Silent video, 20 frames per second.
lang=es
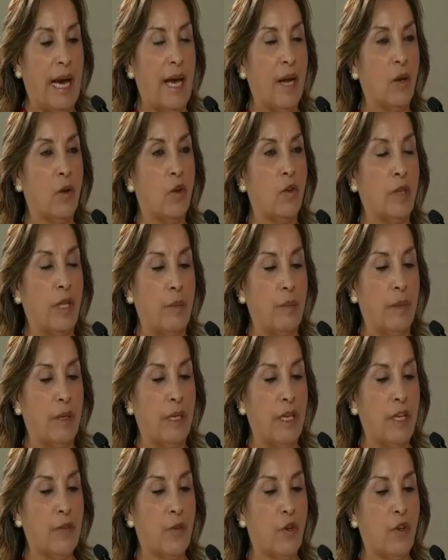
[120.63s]
el
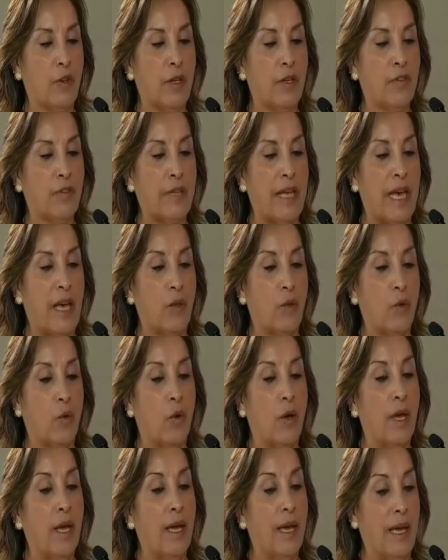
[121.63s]
cargo de ministro de
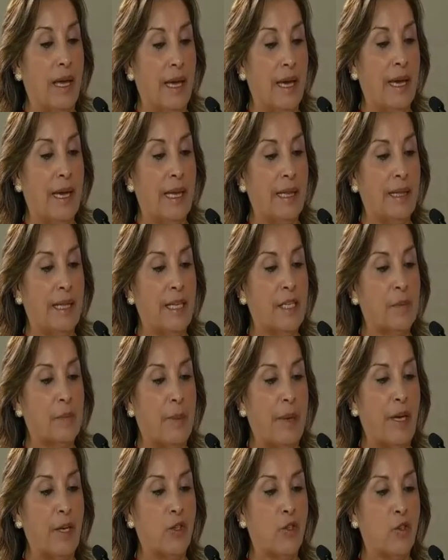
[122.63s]
Estado en
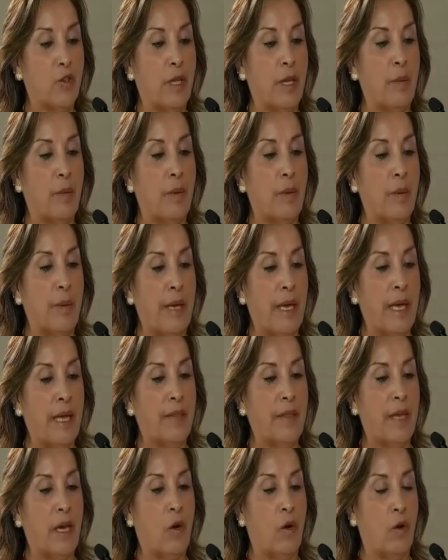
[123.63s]
el despacho de
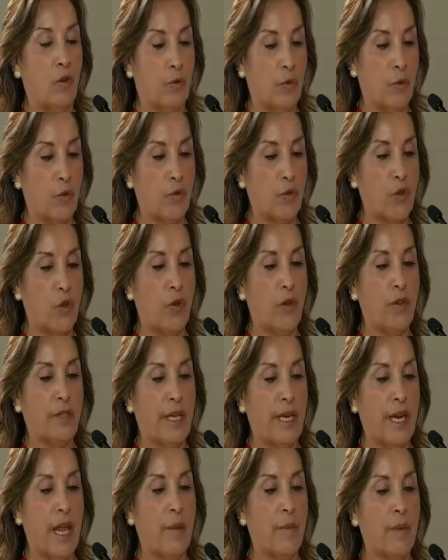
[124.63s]
vivienda,
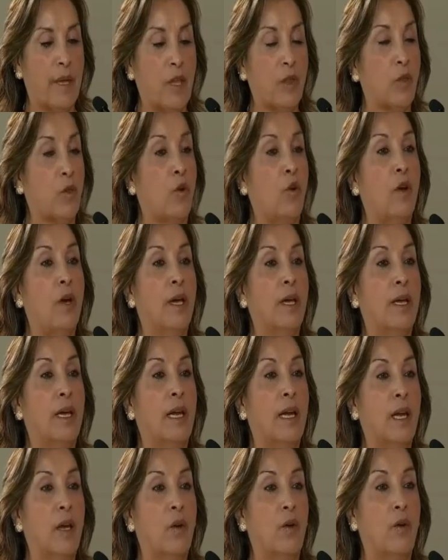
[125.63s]
construcción y
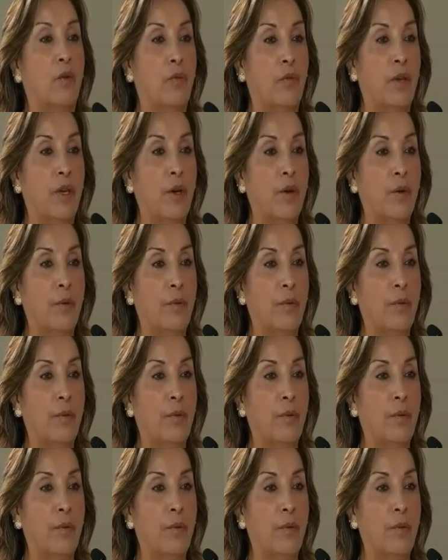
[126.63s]
saneamiento que le